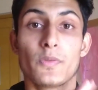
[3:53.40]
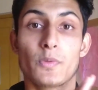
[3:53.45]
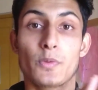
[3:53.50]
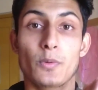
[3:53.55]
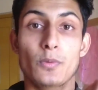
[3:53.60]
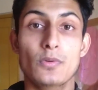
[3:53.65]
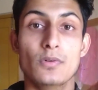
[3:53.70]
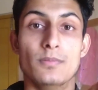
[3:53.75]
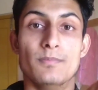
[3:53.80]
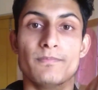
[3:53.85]

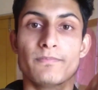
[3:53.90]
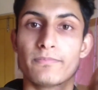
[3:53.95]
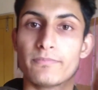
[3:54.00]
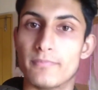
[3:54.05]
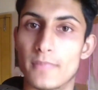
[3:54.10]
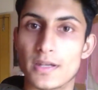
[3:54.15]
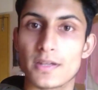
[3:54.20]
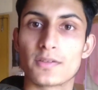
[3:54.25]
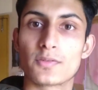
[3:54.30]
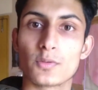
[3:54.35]
तो
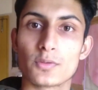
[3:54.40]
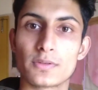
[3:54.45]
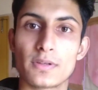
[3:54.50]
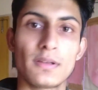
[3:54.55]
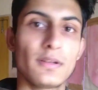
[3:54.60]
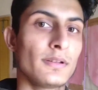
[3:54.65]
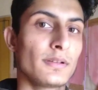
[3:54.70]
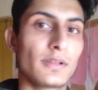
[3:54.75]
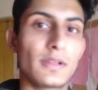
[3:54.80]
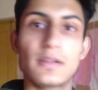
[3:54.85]
मैंने सोचा
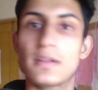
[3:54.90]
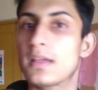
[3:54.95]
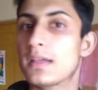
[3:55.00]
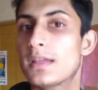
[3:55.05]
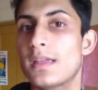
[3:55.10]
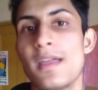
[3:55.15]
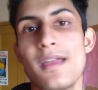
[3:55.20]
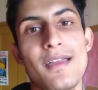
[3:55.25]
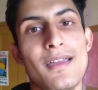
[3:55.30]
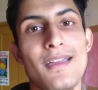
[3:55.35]
कि नहीं
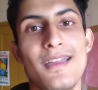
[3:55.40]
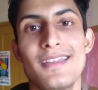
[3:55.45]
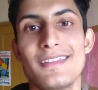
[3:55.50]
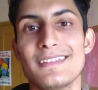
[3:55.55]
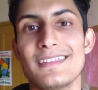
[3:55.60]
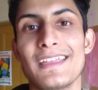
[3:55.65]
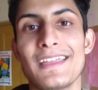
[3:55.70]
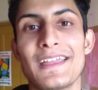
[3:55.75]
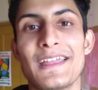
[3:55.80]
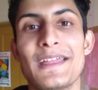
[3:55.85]

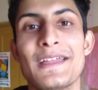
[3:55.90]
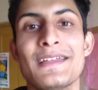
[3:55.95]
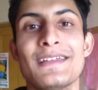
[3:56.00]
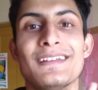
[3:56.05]
ये